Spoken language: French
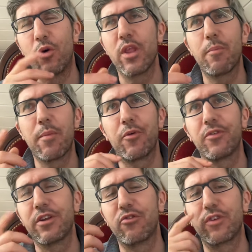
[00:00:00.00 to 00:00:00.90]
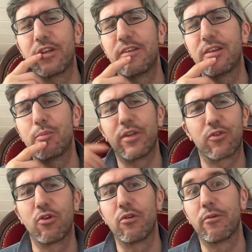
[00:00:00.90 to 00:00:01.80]
On n'y a pas pensé jusqu'ici
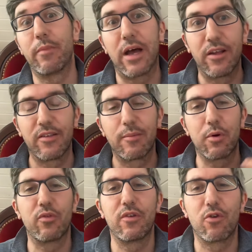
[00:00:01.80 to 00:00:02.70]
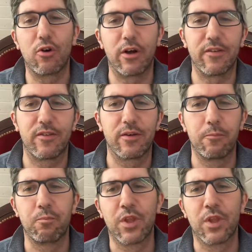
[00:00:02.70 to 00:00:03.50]
parce que bah, c'est pas aussi vieux que le reste.